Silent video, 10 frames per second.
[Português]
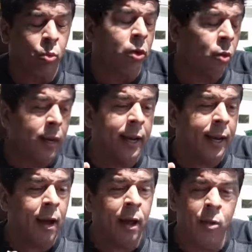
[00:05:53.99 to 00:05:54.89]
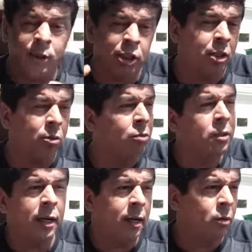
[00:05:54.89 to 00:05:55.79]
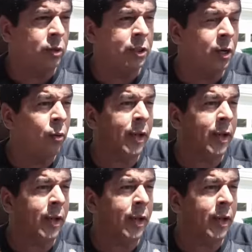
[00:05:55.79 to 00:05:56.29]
Quando eu olhei lá, eu achei que eu não teria condição.